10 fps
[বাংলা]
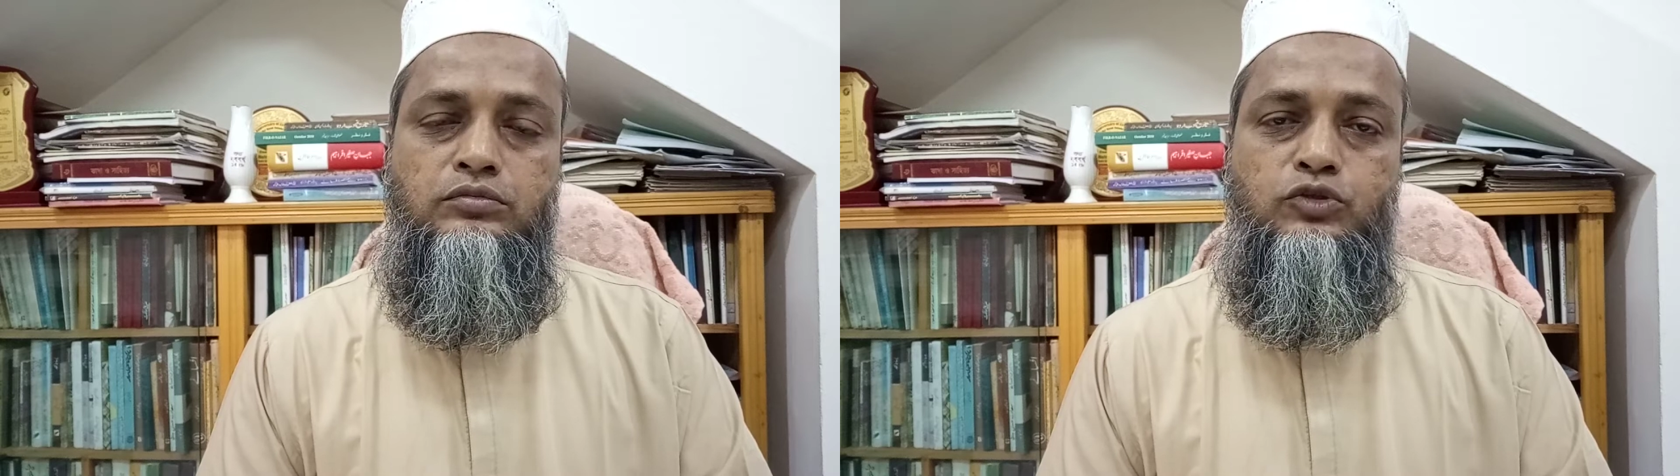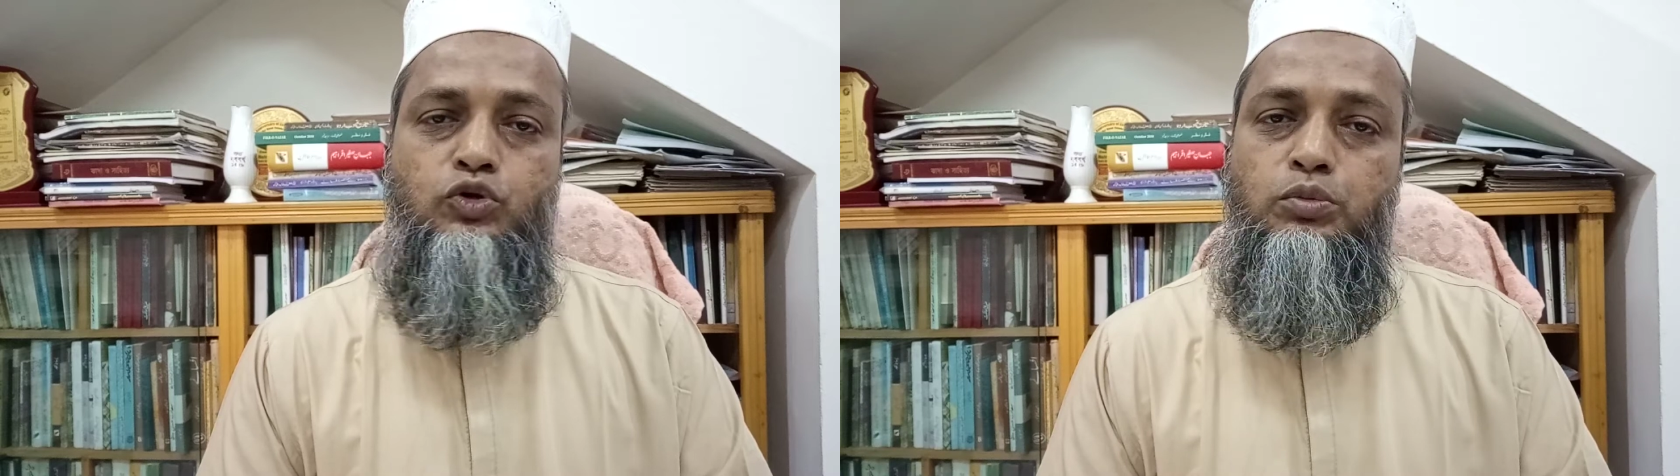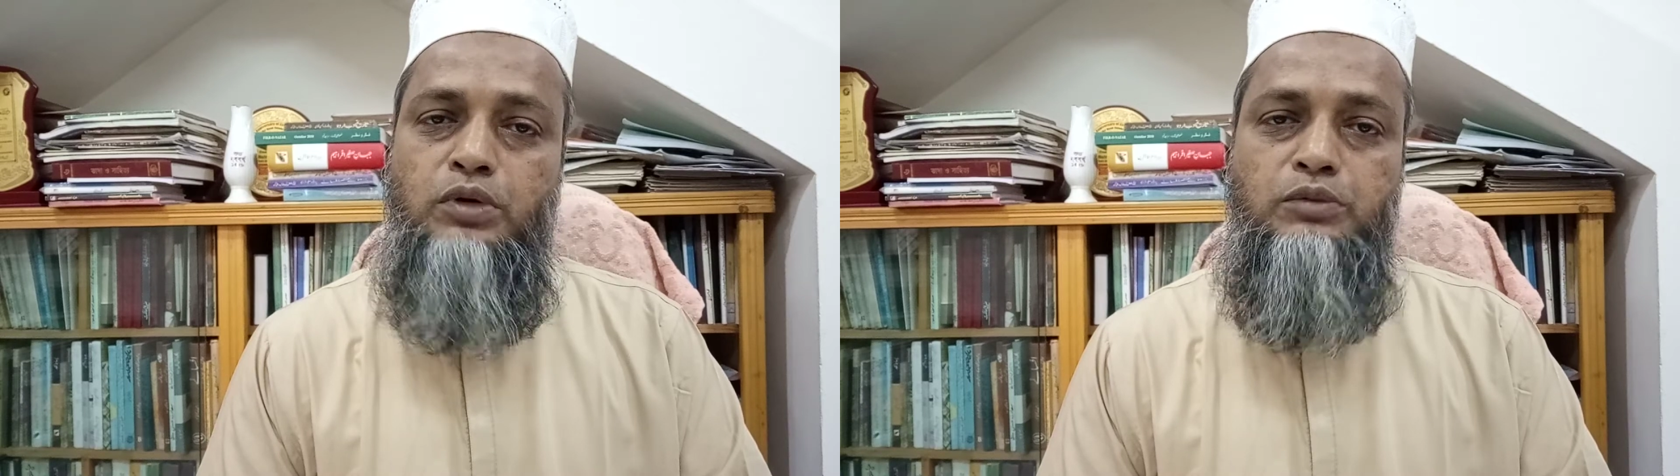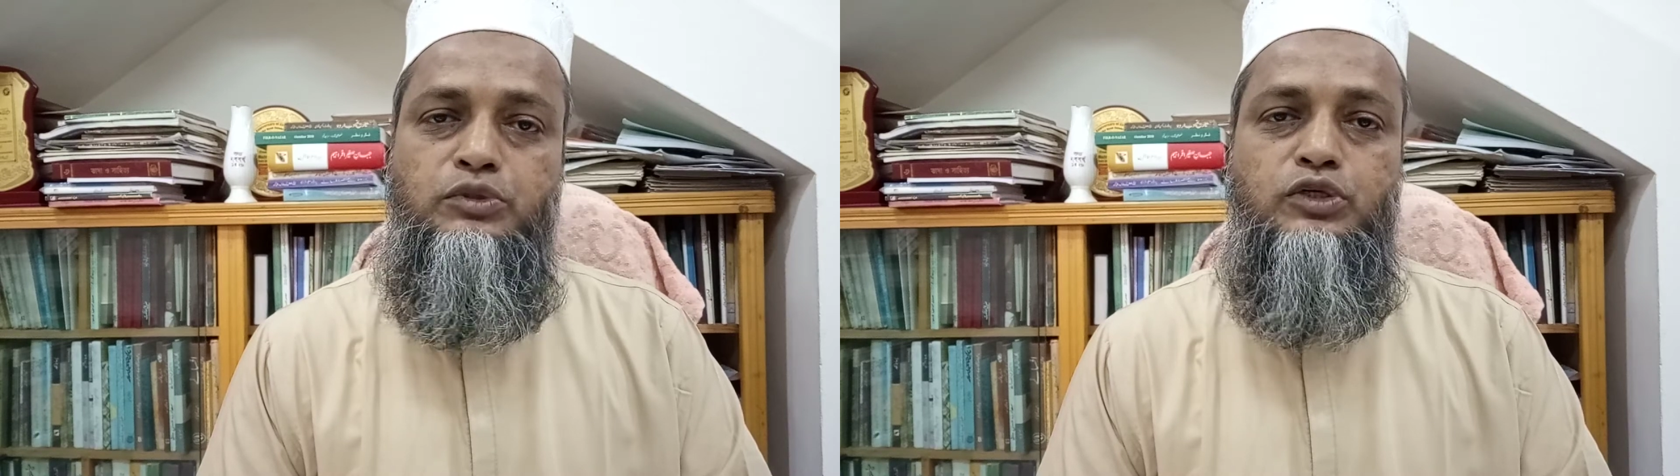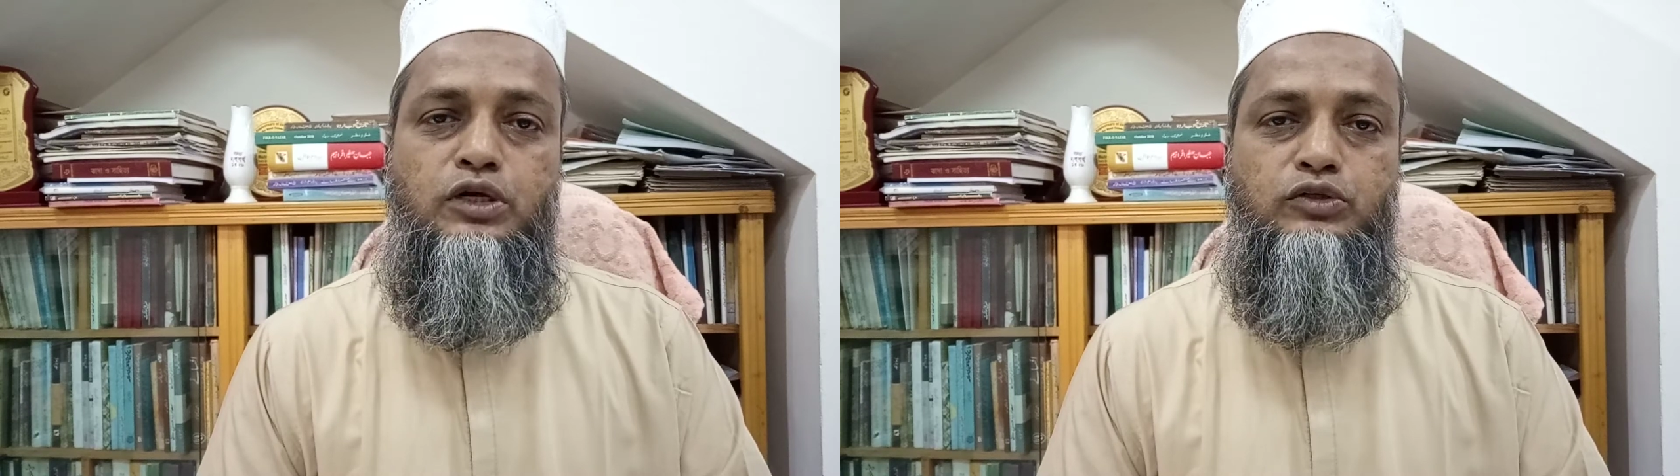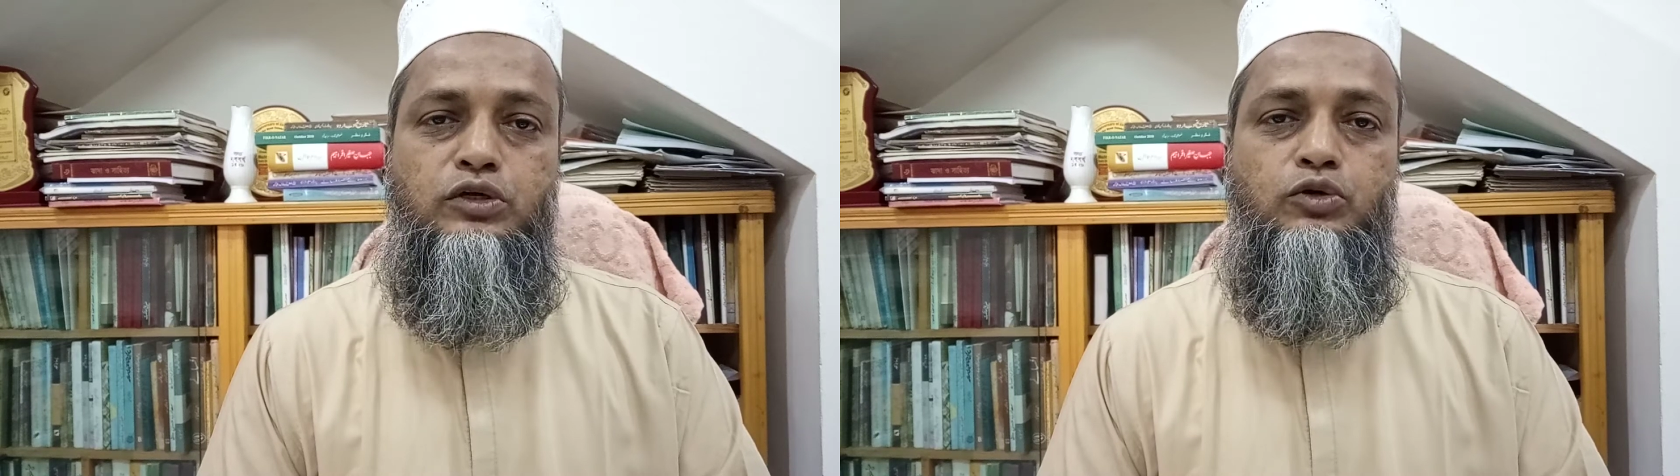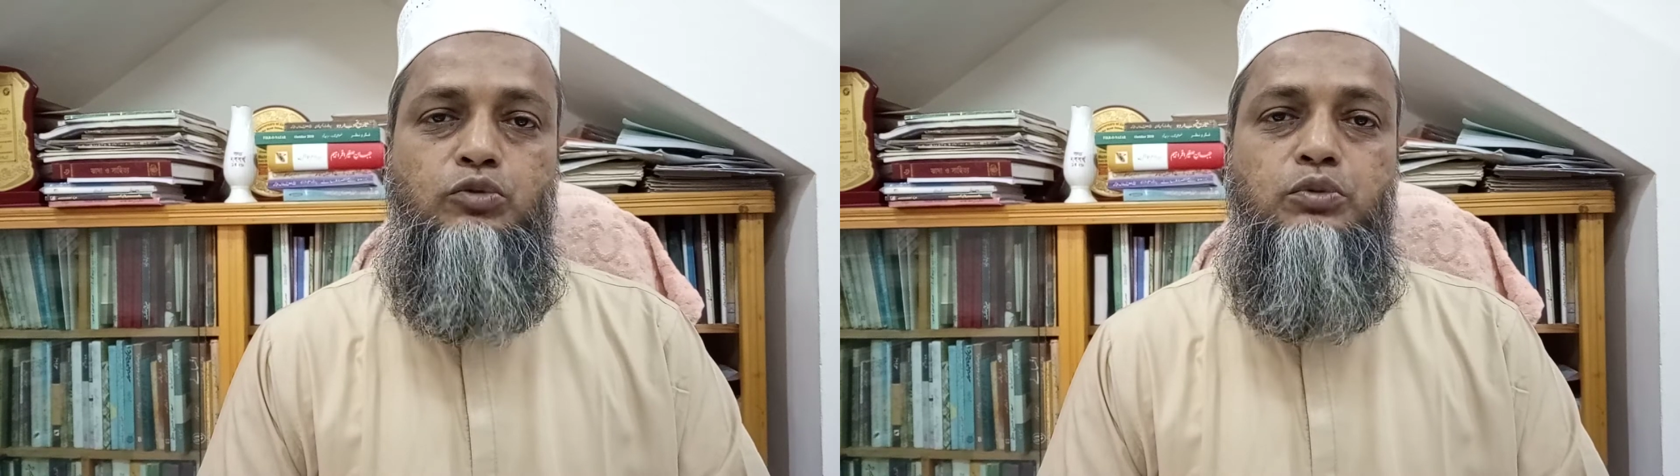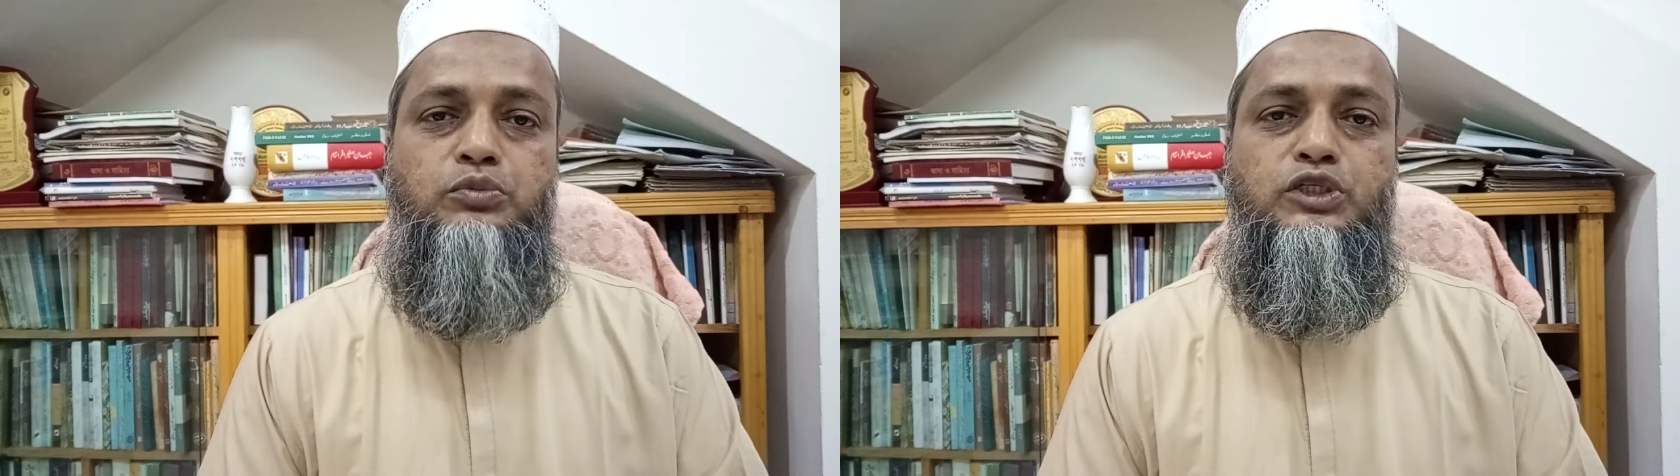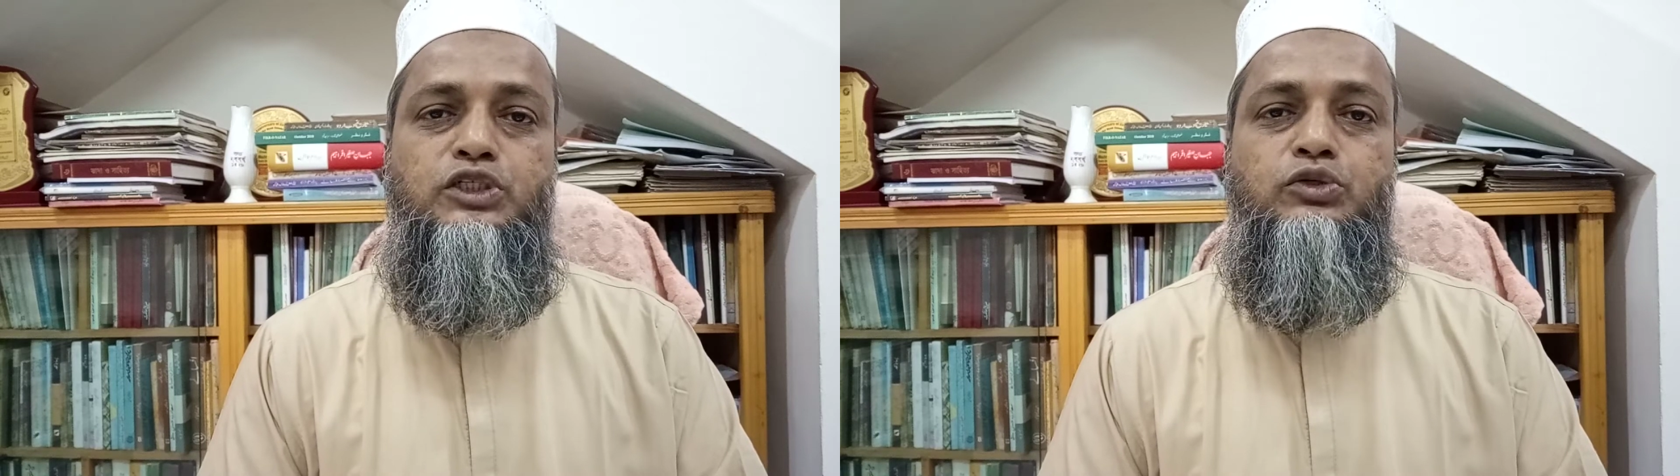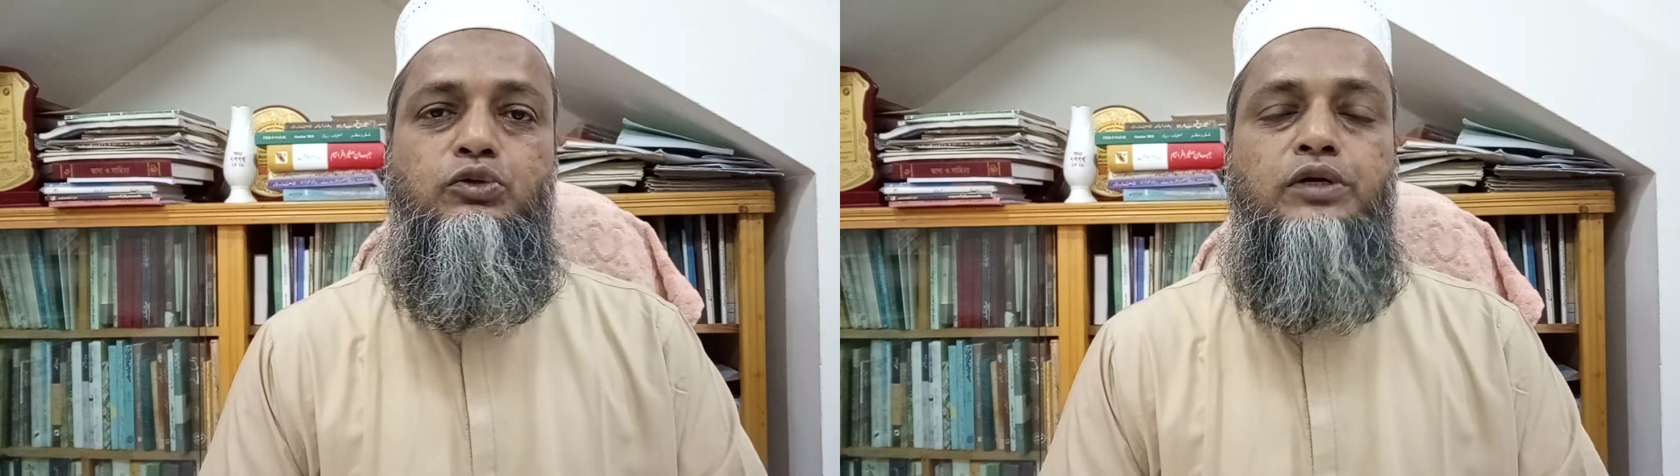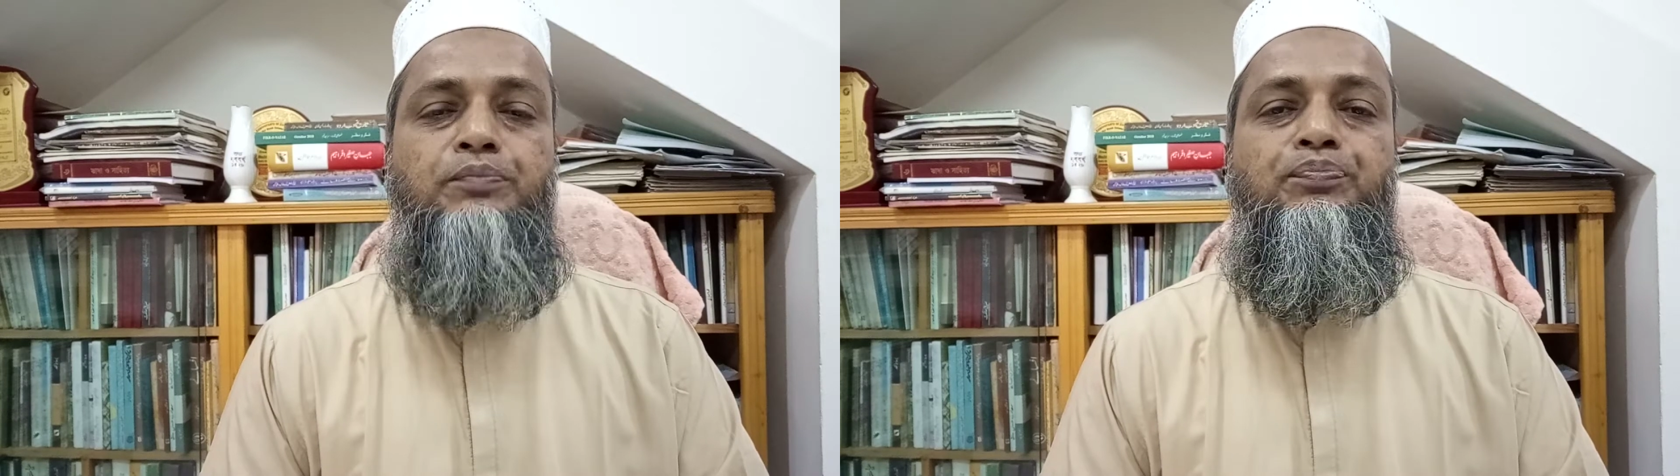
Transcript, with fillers: কোরবানি বিষয়ে আলোচনা করব বিশেষ করে